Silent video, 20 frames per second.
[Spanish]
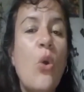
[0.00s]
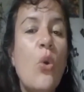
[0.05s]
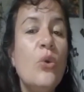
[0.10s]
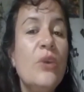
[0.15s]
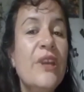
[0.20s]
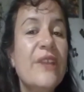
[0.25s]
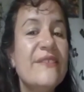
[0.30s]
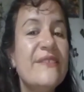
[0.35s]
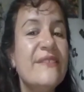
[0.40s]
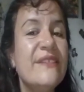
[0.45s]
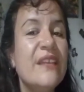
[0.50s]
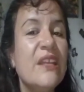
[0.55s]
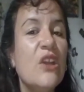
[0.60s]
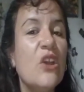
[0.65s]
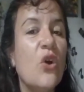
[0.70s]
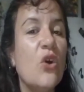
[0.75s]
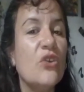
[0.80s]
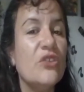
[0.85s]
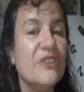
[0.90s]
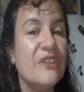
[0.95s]
Un
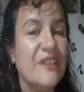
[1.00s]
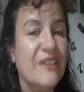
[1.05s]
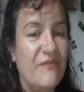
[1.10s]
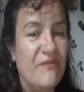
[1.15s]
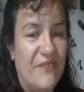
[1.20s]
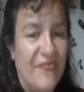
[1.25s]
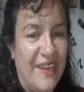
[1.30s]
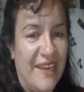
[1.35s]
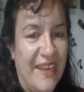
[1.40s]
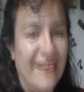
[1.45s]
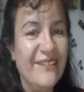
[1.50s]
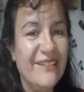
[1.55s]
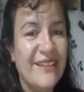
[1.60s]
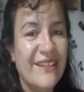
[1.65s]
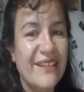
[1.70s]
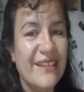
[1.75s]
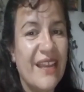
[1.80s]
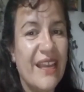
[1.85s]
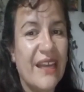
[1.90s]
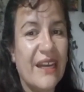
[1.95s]
estilo diferente
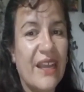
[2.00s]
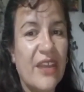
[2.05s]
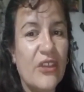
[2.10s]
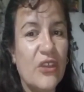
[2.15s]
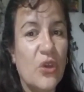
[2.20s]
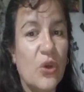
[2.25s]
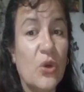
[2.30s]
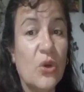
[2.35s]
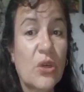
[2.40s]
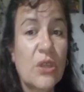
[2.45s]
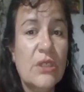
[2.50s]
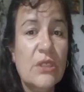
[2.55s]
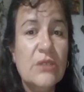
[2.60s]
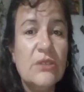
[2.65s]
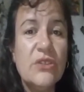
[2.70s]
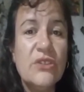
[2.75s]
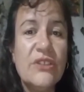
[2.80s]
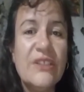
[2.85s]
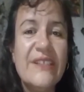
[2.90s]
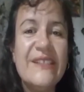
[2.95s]
en la radio,
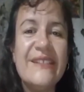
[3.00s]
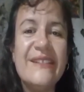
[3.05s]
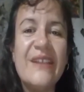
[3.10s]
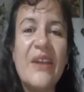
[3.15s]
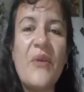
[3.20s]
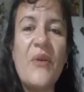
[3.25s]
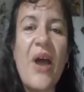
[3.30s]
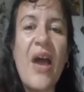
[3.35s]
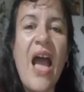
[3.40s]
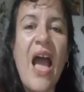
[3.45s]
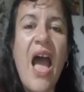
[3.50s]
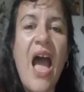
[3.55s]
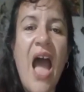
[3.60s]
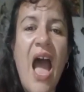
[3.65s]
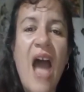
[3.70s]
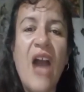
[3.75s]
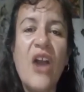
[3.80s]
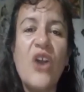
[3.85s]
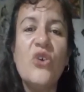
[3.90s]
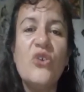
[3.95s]
donde se trabaja
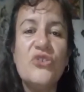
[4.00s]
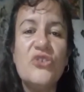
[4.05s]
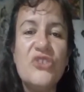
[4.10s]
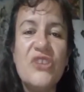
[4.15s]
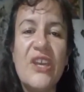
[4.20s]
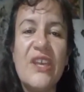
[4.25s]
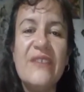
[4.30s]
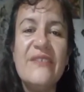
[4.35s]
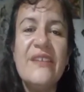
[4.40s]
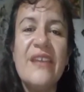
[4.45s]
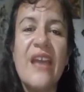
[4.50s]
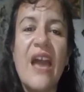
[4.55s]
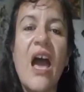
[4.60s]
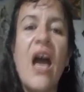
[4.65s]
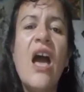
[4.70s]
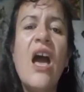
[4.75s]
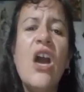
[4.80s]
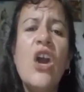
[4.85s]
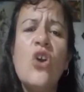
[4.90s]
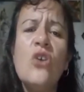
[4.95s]
a conciencia,
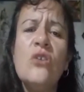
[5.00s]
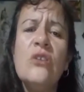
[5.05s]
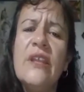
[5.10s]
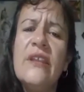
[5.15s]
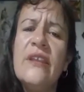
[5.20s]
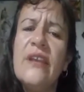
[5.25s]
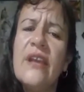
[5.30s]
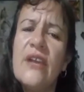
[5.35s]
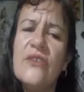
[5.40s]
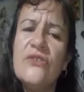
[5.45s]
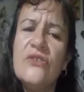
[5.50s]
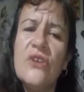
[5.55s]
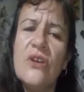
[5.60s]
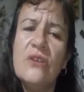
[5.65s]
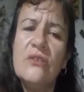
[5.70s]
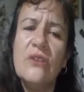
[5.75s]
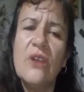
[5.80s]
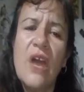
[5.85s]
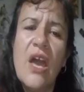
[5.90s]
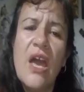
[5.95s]
con
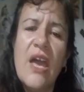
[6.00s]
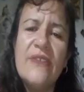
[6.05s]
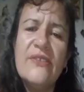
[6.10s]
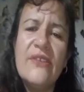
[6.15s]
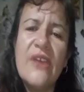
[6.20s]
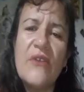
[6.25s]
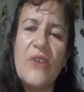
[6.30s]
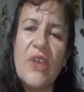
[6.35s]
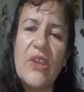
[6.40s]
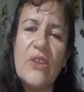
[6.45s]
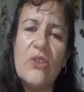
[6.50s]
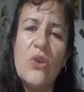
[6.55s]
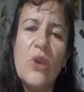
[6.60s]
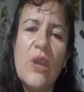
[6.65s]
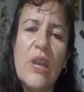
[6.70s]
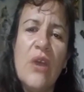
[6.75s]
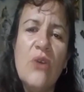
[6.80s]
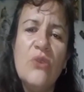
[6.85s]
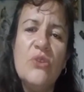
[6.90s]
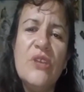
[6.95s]
dedicación, sabiendo que
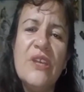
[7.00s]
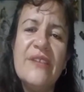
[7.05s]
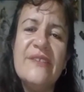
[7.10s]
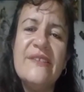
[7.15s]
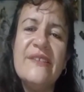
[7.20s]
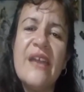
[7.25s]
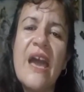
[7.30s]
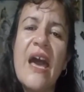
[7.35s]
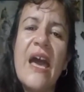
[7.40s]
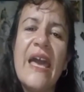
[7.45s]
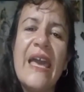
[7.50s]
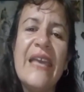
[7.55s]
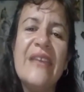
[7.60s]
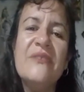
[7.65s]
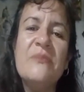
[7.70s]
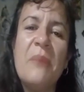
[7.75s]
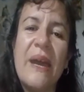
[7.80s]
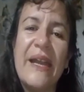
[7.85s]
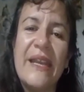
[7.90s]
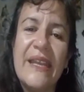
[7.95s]
la audiencia
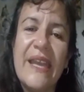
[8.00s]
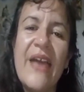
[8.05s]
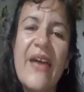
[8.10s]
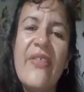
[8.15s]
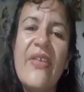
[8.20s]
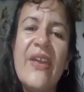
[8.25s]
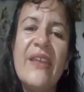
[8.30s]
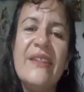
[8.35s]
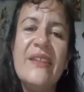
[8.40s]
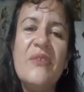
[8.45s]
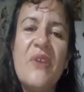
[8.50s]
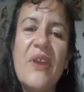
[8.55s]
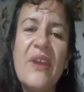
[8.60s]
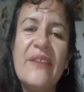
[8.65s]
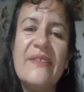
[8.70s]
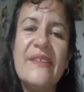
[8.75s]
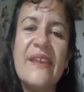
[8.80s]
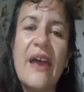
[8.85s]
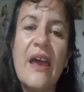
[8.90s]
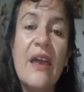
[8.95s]
es variada y
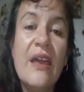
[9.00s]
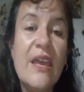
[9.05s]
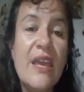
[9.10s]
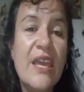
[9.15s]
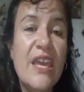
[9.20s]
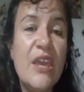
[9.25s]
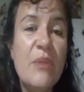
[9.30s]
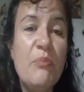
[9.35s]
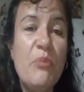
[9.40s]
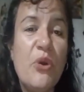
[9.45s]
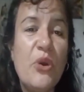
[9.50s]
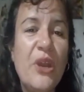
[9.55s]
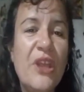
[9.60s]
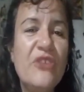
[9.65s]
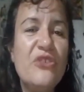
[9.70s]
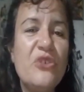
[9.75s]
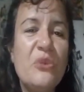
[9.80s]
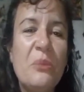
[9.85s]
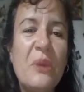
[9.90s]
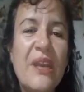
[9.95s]
diversa y por
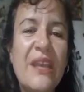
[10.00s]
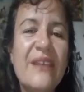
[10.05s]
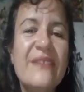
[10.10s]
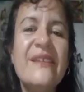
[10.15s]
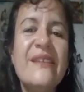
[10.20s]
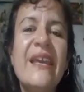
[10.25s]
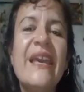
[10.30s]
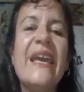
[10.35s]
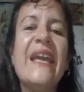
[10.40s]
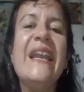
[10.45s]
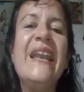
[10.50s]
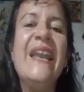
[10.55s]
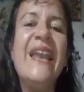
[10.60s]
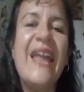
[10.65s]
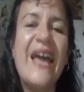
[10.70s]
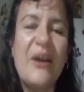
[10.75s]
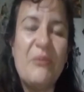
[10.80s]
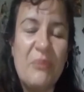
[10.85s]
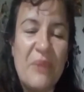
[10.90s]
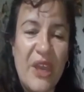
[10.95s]
eso merece
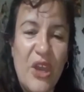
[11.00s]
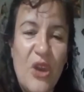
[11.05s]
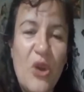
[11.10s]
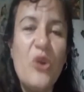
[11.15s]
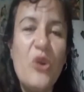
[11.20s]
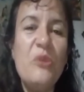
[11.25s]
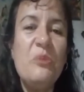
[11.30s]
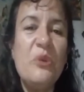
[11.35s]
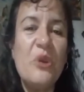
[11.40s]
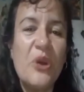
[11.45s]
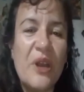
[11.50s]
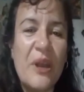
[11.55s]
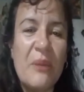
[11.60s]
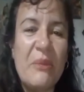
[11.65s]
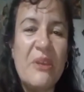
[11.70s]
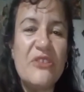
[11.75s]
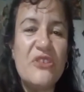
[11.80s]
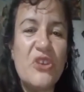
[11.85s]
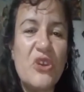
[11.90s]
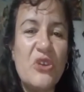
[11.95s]
la mejor
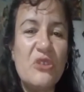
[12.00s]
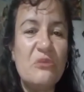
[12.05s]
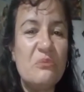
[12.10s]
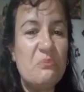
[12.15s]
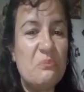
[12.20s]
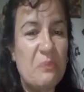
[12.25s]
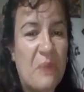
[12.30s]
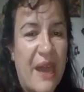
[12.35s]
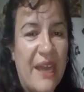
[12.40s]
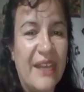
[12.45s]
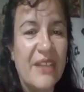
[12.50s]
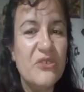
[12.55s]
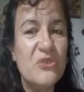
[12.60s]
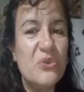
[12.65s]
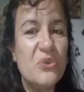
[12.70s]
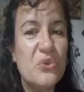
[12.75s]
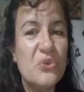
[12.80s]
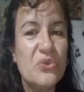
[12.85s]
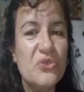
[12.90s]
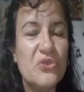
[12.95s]
programación para su
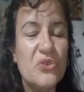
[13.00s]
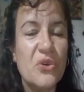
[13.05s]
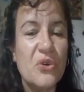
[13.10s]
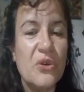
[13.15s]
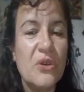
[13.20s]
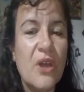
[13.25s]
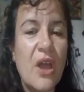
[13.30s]
gusto.